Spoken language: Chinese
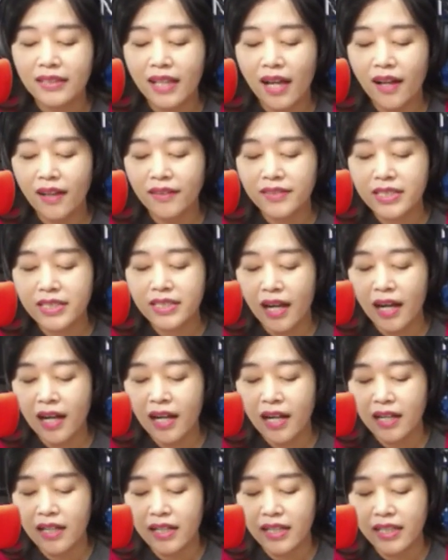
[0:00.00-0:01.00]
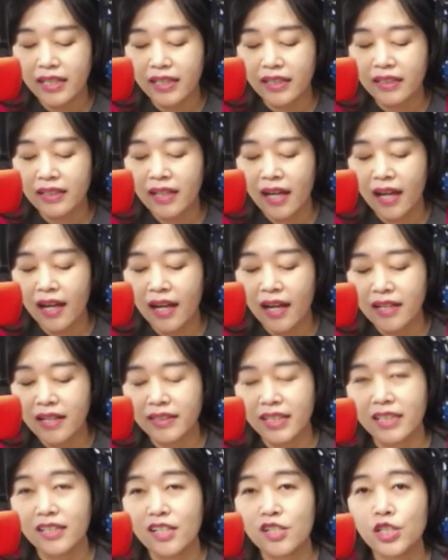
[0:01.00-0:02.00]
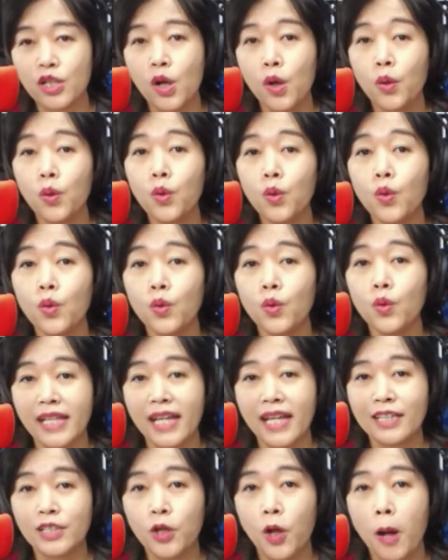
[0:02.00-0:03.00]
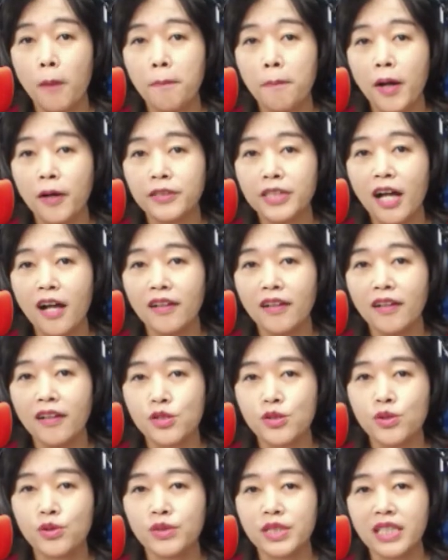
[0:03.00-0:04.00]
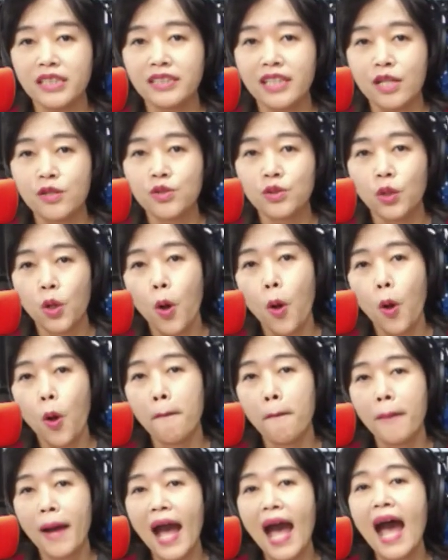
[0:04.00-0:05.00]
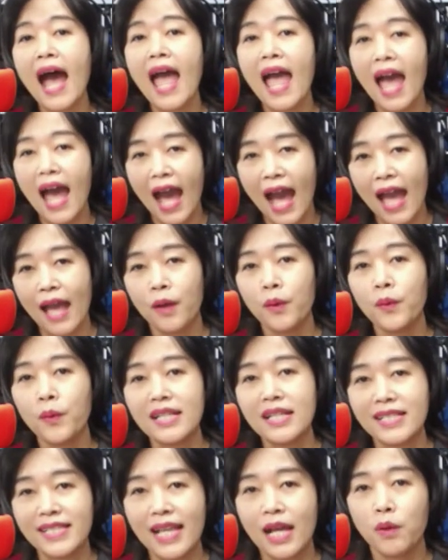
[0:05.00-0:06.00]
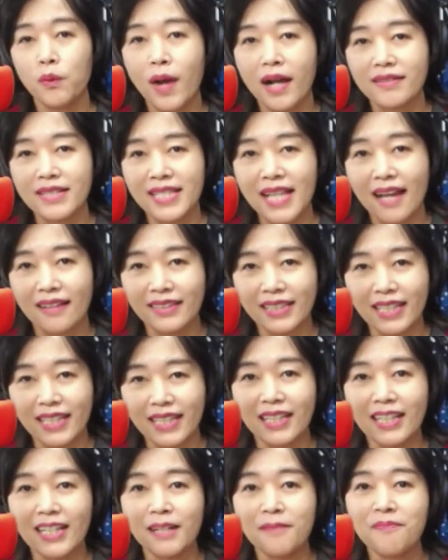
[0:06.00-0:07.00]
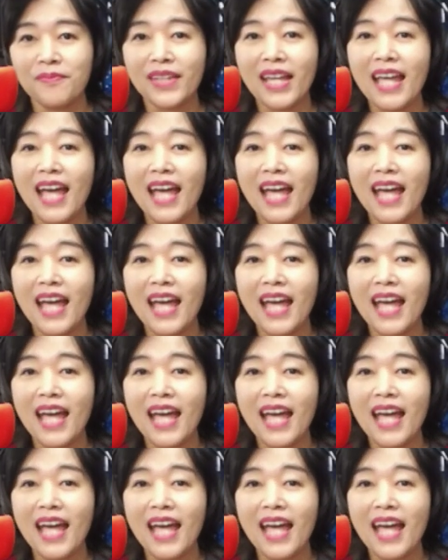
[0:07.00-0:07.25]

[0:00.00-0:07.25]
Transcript: 到这个二零二二年的时候，虎年又要报道了，这出生人数恐怕还会再往下跌了。